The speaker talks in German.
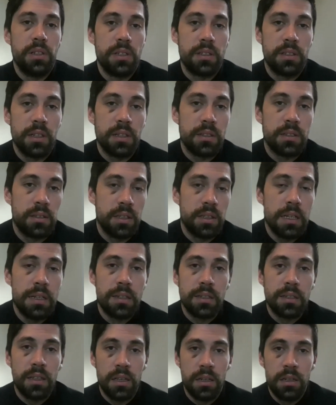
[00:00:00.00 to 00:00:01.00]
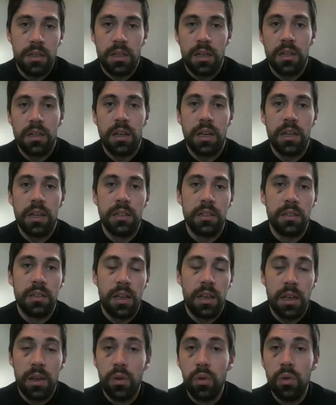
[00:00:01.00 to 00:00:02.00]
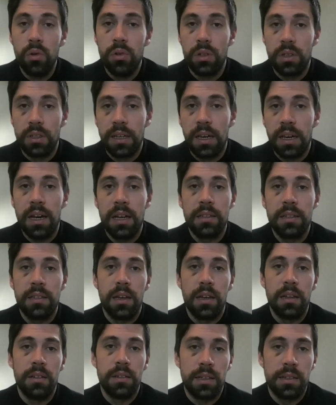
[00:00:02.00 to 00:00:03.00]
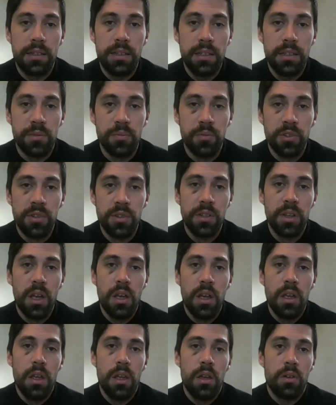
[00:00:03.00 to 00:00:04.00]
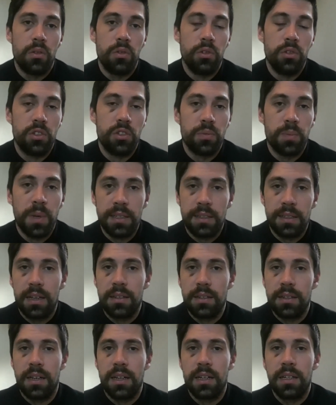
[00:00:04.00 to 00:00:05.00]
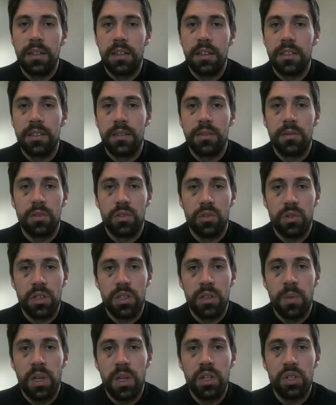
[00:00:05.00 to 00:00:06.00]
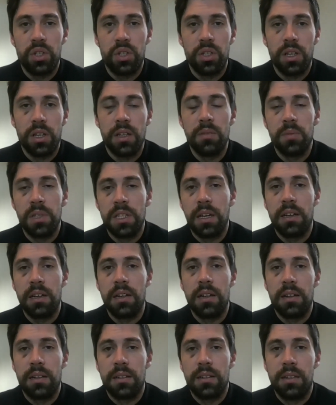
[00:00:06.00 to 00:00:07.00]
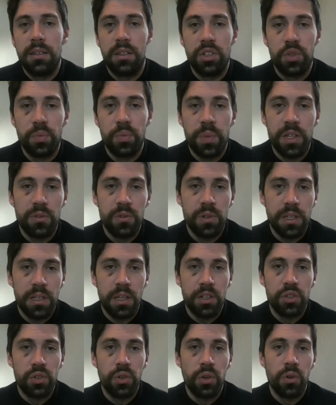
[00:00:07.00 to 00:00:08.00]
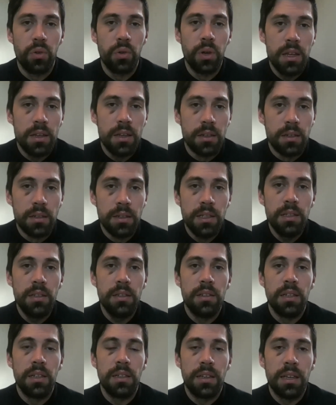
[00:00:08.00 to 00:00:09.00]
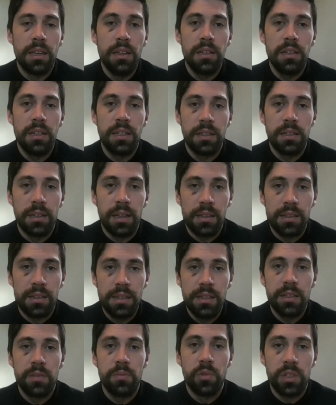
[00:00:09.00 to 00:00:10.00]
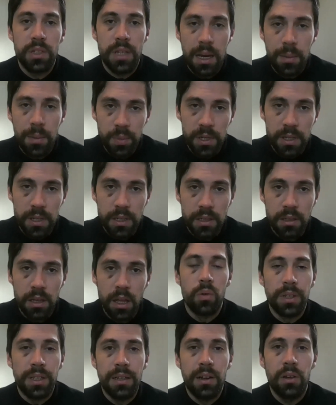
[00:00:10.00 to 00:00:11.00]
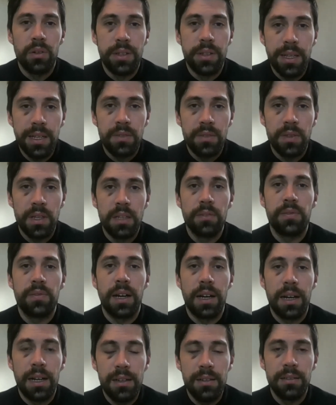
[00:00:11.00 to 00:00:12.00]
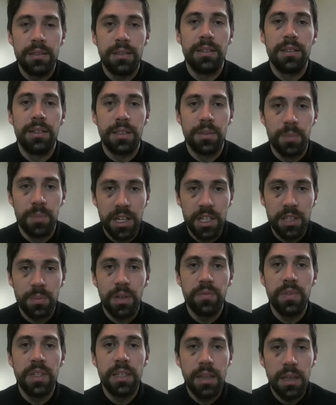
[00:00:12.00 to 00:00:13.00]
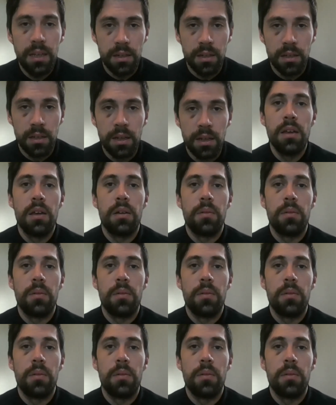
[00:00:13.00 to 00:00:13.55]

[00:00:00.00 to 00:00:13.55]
ist, dass jedes Kind hat einen erhöhten Grad an Narzissmus. Und man kann sagen, dass solche Menschen dann mit einer narzisstischen Persönlichkeitsstörung nie den kindlichen Narzissmus ablegen. Und genau deswegen verhalten sie sich manchmal wie Kinder.